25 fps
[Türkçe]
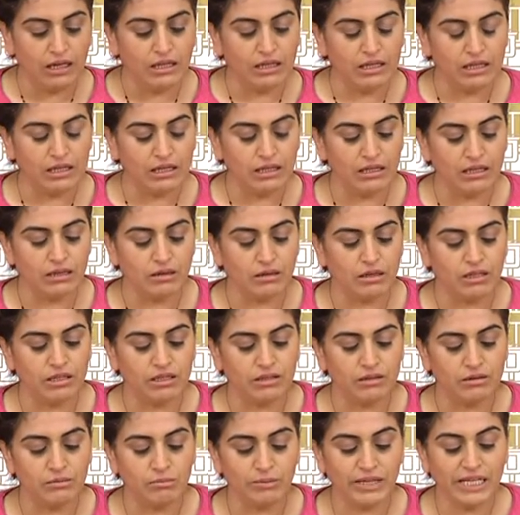
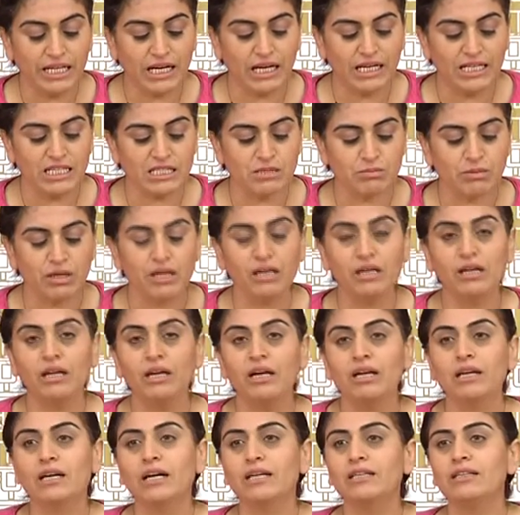e, mekanizma
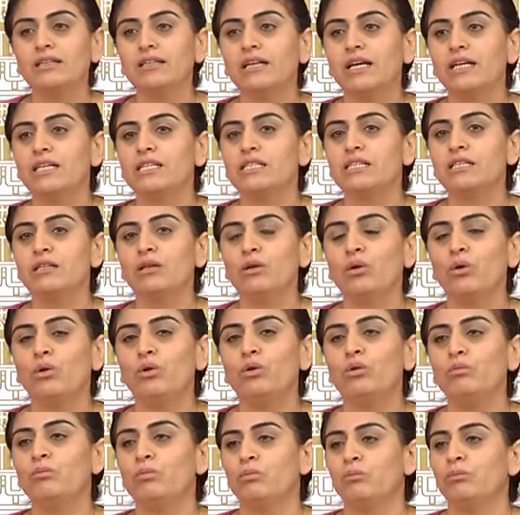kadınlar için
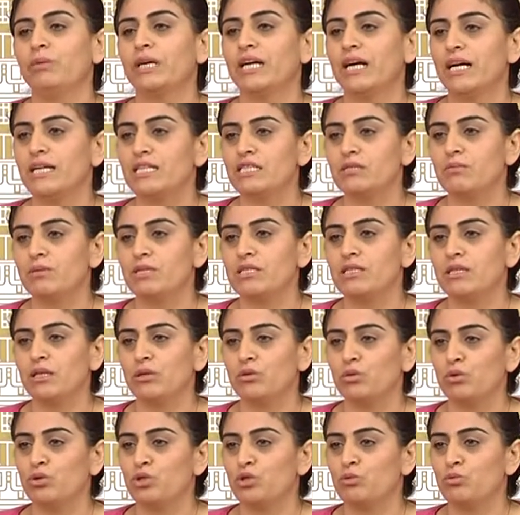ölüm
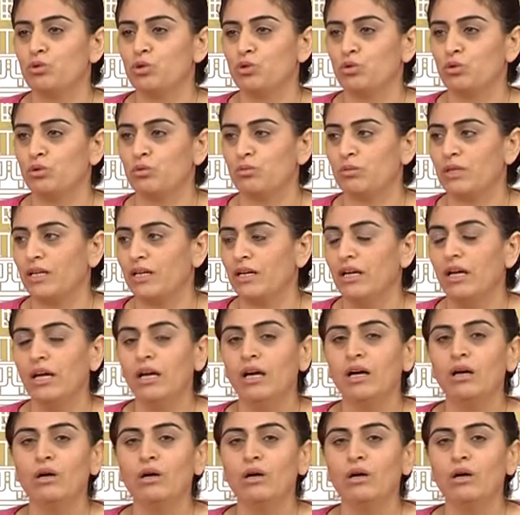mekanizmasına dönüşmüş durumda.